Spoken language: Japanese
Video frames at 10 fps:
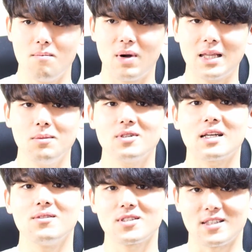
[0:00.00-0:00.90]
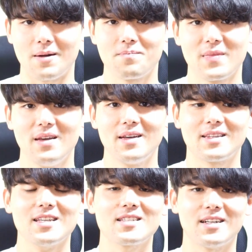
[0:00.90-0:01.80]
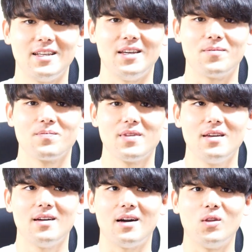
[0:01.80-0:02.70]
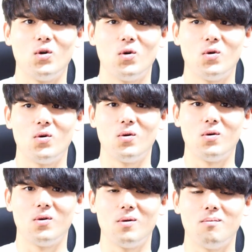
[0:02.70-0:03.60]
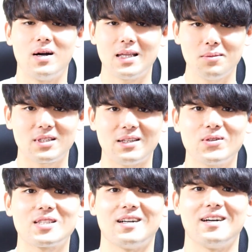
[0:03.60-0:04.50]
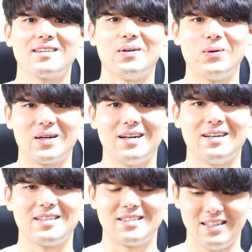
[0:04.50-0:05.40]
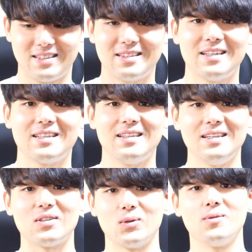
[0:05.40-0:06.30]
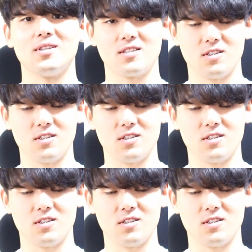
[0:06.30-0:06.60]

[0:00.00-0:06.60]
な学ぶ楽しさ確かに、あのー、学ぶ楽しさがあった方が絶対的にいいと思うんで